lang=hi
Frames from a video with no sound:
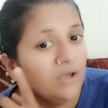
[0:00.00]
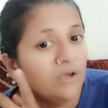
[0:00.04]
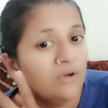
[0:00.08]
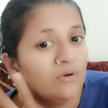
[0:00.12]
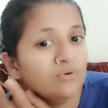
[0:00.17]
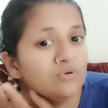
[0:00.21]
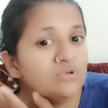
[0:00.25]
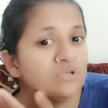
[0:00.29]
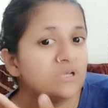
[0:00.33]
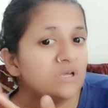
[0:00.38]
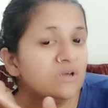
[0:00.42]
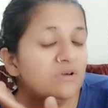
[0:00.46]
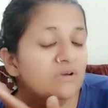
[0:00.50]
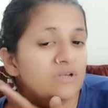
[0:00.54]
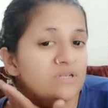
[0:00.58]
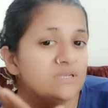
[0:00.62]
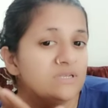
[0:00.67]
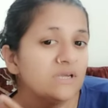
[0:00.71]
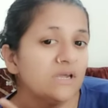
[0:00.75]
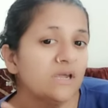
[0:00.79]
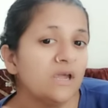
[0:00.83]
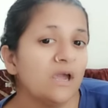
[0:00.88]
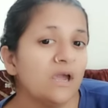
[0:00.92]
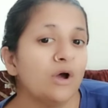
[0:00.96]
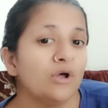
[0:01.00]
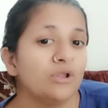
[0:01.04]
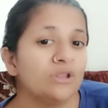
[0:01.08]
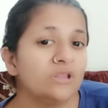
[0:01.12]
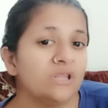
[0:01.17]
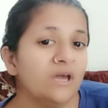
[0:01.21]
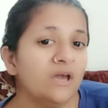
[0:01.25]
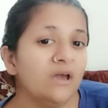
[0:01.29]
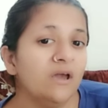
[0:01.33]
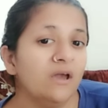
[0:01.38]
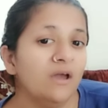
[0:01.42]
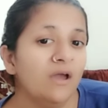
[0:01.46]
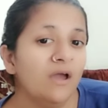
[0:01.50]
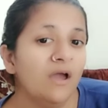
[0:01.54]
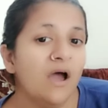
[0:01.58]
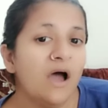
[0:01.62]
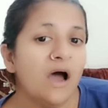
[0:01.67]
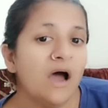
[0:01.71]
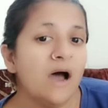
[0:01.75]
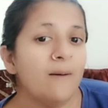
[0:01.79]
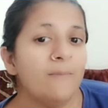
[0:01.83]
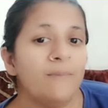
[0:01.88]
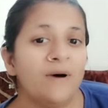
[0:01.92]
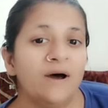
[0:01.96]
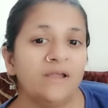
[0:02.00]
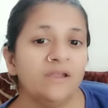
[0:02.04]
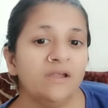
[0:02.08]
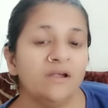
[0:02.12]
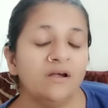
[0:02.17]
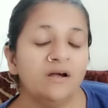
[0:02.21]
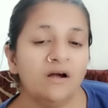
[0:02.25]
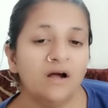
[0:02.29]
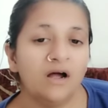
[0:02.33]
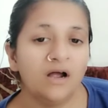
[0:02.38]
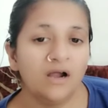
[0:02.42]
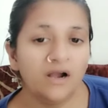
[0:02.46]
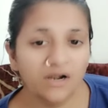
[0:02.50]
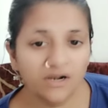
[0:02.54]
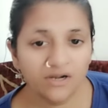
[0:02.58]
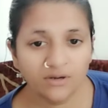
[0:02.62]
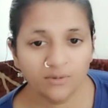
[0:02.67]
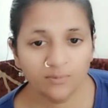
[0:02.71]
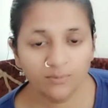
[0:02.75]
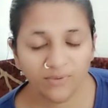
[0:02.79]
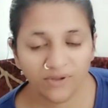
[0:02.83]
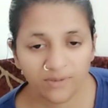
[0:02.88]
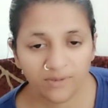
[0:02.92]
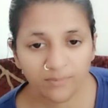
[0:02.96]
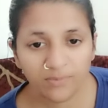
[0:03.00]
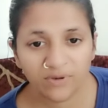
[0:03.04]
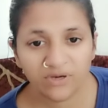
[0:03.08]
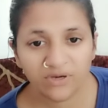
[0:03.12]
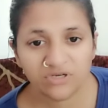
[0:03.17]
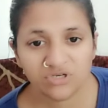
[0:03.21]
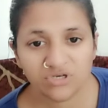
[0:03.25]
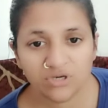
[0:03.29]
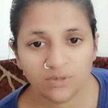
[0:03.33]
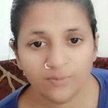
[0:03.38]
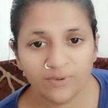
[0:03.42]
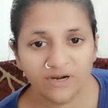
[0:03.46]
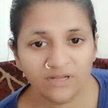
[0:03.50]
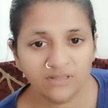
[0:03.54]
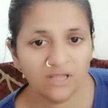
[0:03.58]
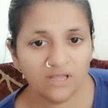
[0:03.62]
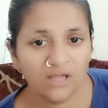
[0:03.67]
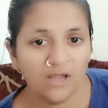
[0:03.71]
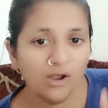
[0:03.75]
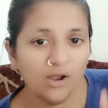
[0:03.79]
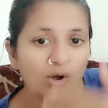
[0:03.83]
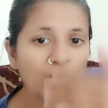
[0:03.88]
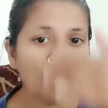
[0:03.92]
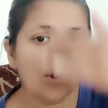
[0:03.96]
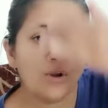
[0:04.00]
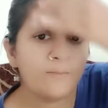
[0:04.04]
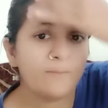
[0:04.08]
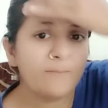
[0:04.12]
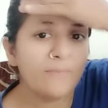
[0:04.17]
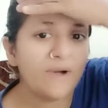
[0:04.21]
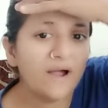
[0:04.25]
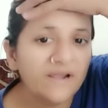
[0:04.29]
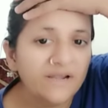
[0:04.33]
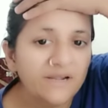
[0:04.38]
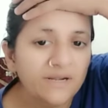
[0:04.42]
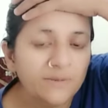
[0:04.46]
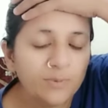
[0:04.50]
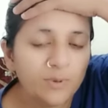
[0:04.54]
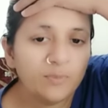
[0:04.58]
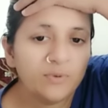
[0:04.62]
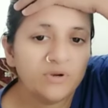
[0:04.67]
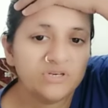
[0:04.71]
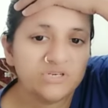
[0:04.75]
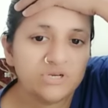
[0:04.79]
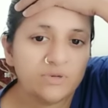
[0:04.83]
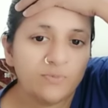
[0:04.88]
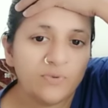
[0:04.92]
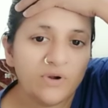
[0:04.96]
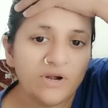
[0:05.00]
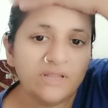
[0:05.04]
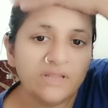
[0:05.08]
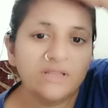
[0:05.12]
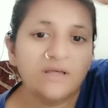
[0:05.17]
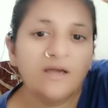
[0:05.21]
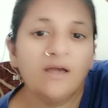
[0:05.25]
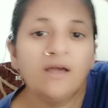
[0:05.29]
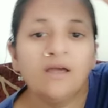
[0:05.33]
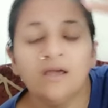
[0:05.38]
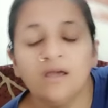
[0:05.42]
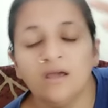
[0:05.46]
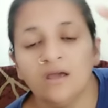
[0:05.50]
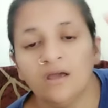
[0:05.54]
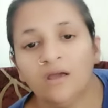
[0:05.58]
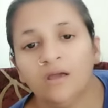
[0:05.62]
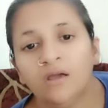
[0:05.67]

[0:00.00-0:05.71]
उसकी वजह से क्या होता है हमारे हार्ट पे प्रेशर पड़ता है और माइंड पे प्रेशर पड़ता है